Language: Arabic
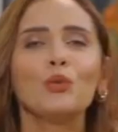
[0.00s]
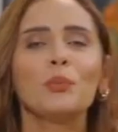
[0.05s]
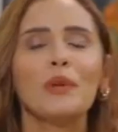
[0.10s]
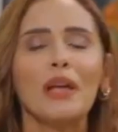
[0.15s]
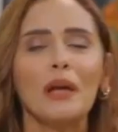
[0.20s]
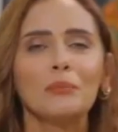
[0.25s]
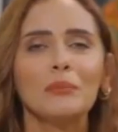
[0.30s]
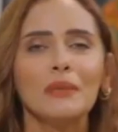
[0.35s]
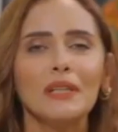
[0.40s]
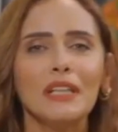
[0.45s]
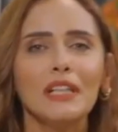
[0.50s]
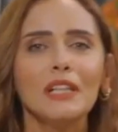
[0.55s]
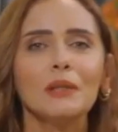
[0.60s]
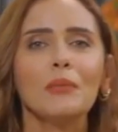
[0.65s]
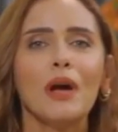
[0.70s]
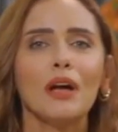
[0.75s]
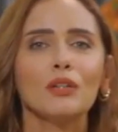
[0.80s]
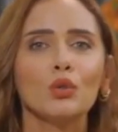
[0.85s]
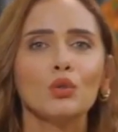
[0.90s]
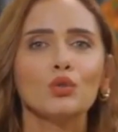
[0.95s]

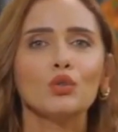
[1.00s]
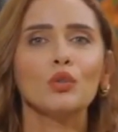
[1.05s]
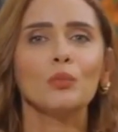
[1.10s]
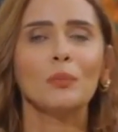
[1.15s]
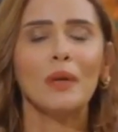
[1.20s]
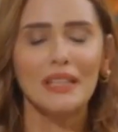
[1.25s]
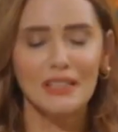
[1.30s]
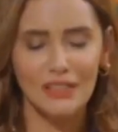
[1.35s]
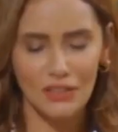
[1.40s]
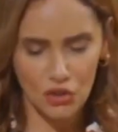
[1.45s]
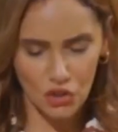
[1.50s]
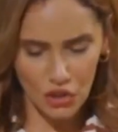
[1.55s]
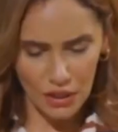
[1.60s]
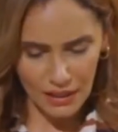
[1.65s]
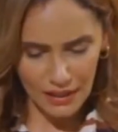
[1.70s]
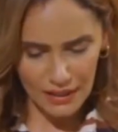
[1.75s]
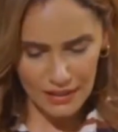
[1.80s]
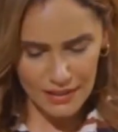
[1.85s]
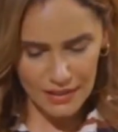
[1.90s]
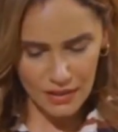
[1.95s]
مكملين مع دكتور مجدي
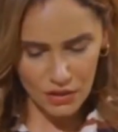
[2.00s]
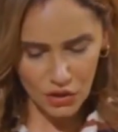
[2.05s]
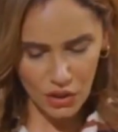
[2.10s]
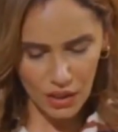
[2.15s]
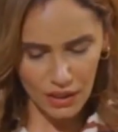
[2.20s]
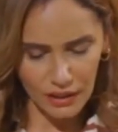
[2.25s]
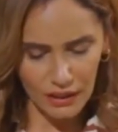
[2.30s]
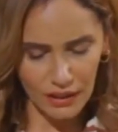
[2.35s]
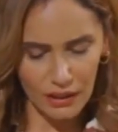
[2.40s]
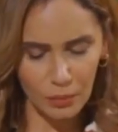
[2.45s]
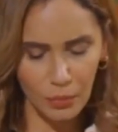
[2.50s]
الشيخ استشاري